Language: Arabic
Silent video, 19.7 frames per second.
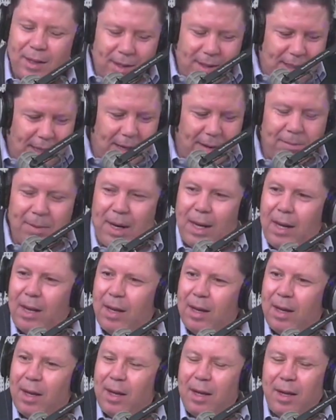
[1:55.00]
كامله
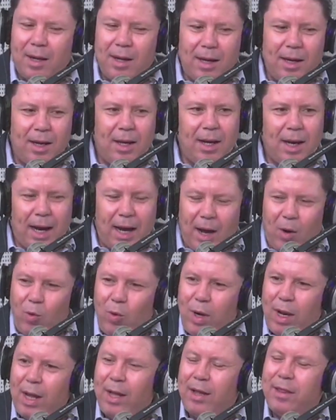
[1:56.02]
آه،
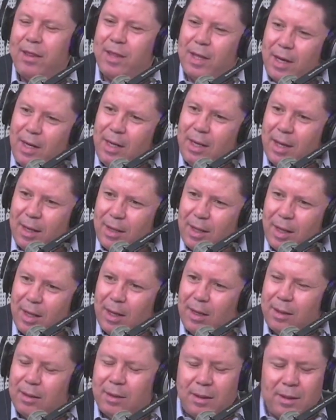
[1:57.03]
حول الثري هذايا
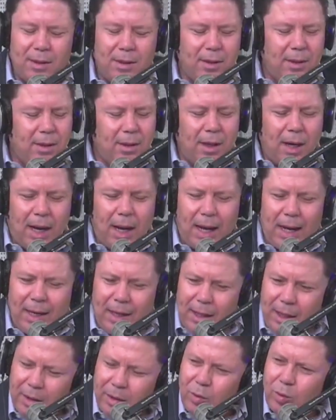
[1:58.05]

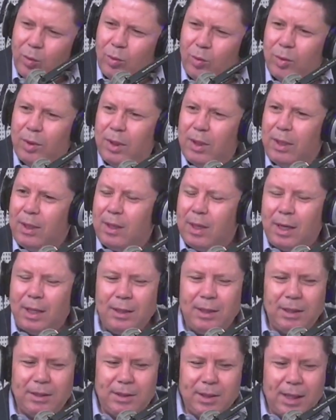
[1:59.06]
حياته
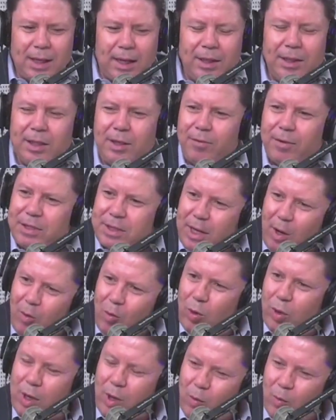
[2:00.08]
قداش قد كيفاش
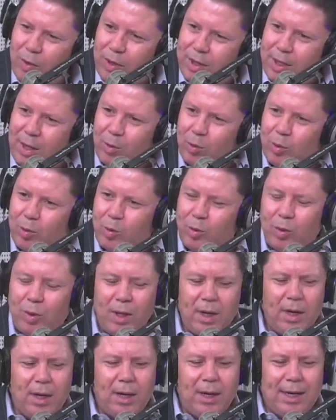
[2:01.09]
كون ثروته
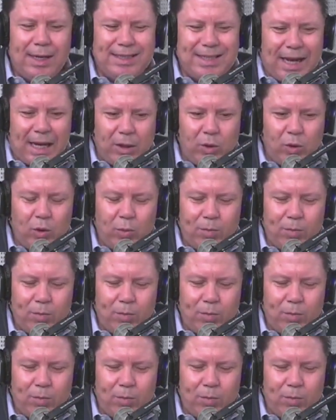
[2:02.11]
ايش عنده